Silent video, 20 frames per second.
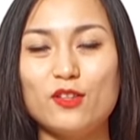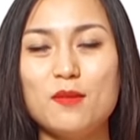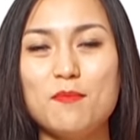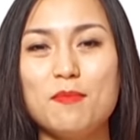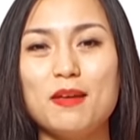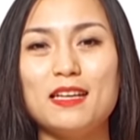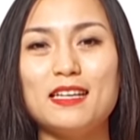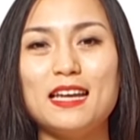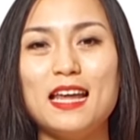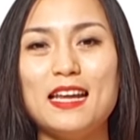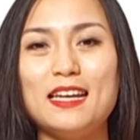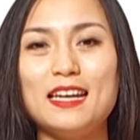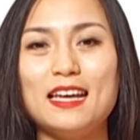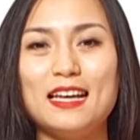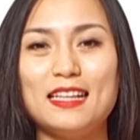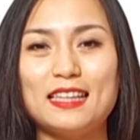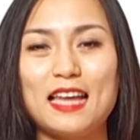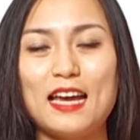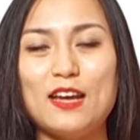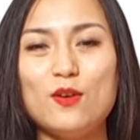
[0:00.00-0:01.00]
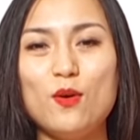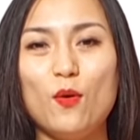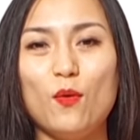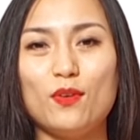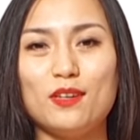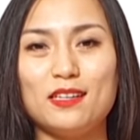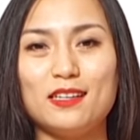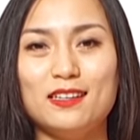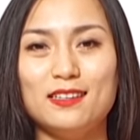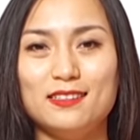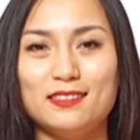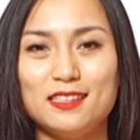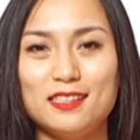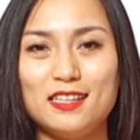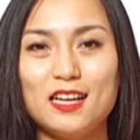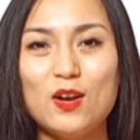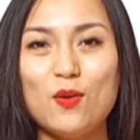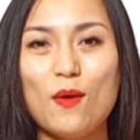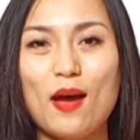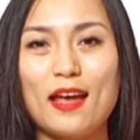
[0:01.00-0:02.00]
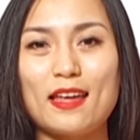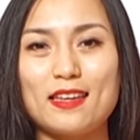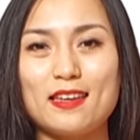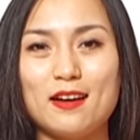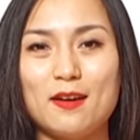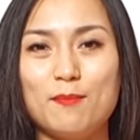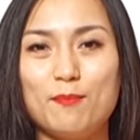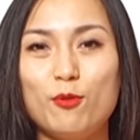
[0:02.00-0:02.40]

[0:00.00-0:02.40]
thì mình nên thay đổi những cái loại ờ,